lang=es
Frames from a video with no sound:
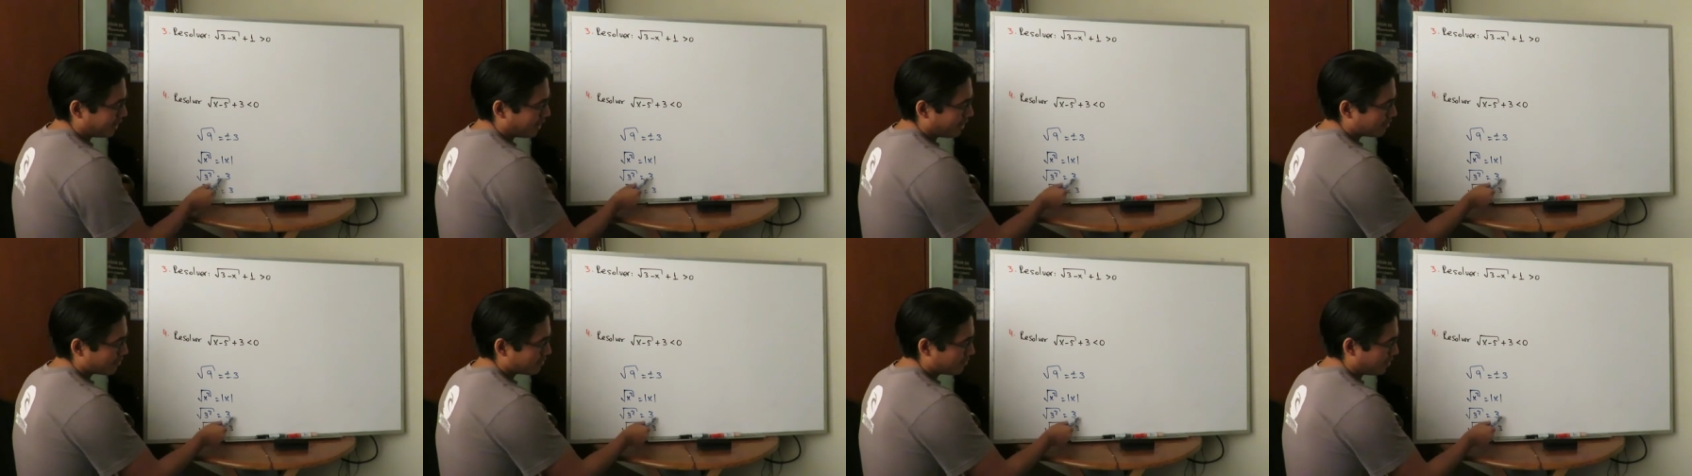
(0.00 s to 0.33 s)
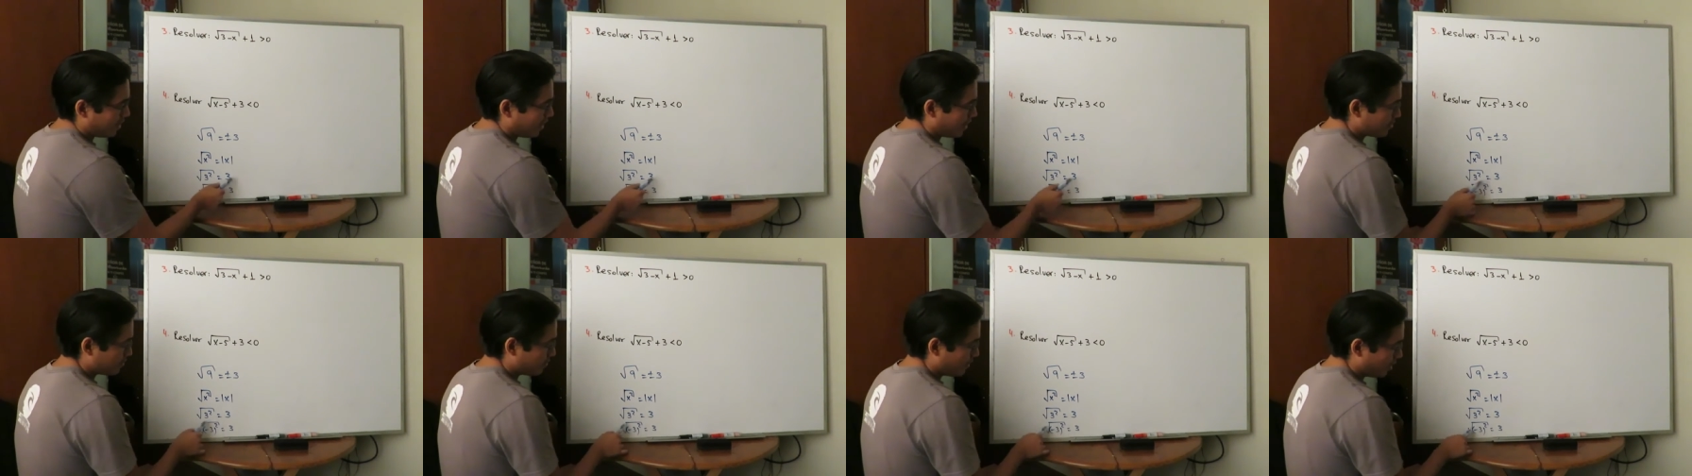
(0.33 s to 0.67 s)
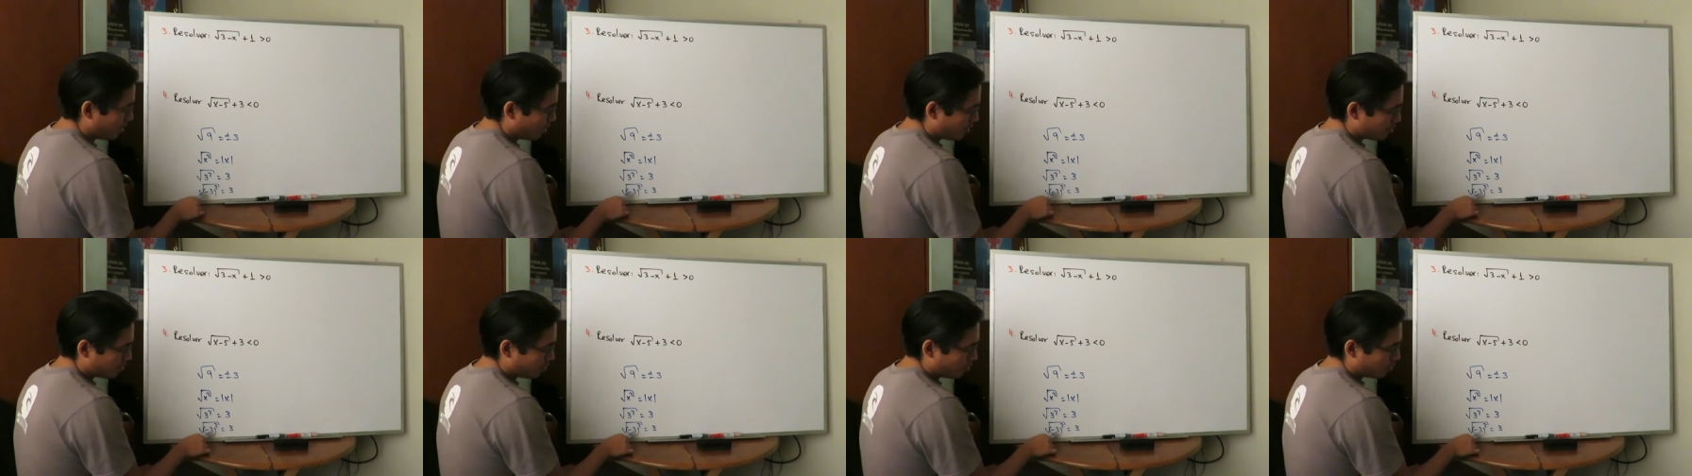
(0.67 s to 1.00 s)
3, 3,
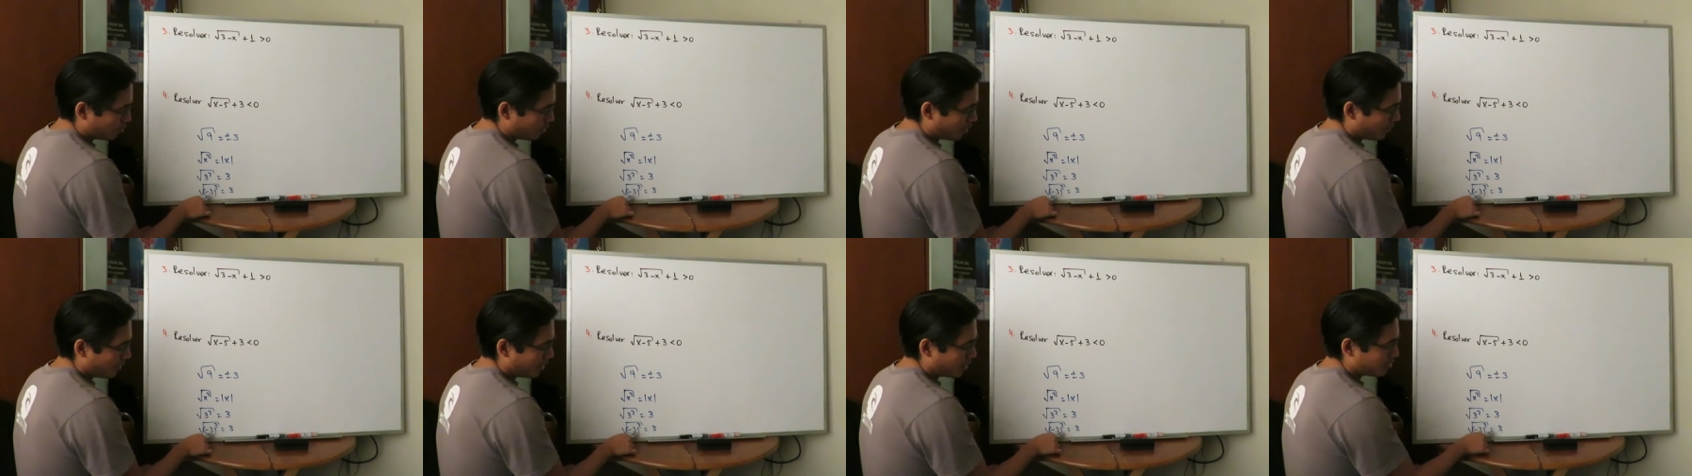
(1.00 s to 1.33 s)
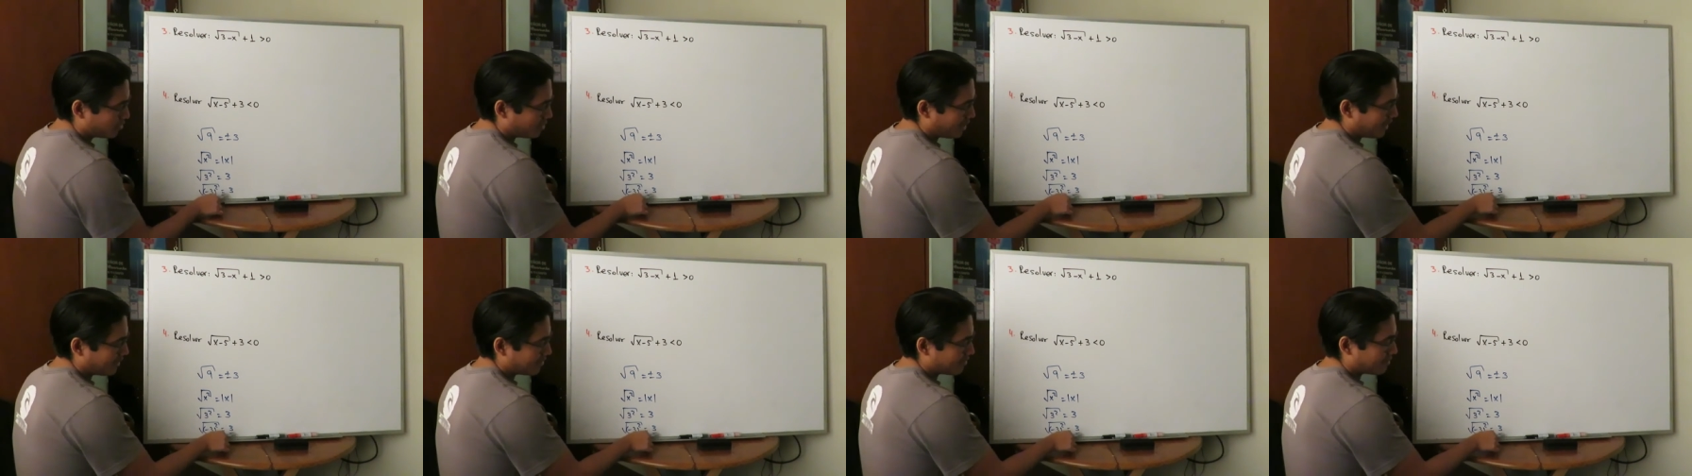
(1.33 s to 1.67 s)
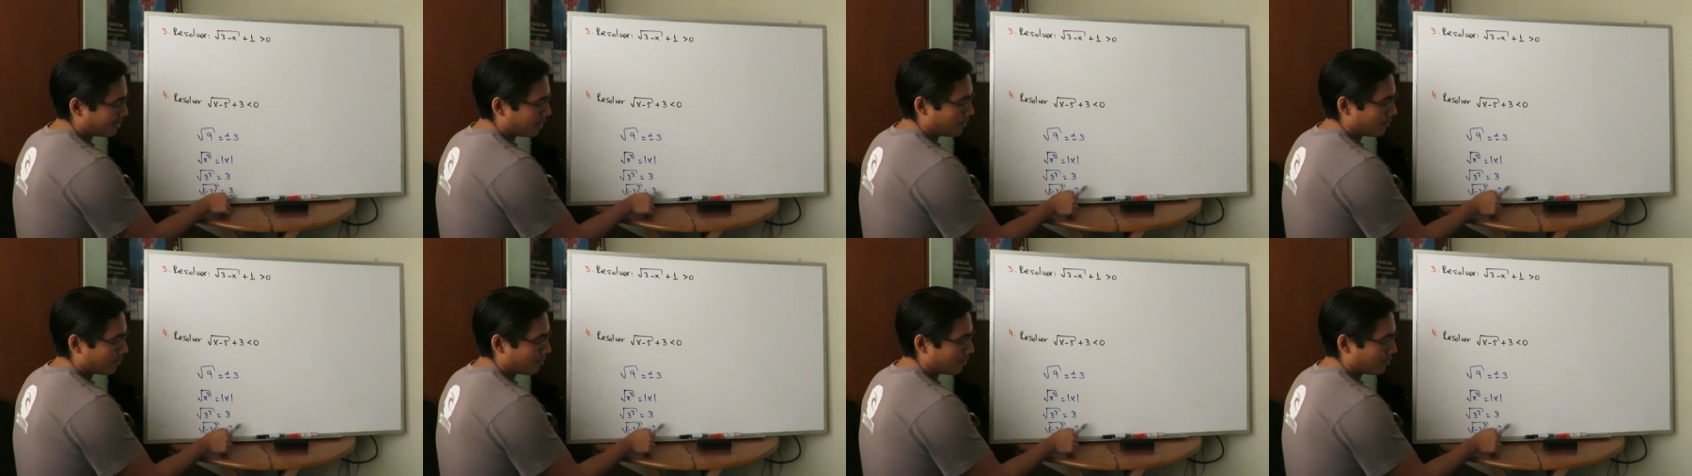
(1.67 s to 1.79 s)
valor absoluto de menos 3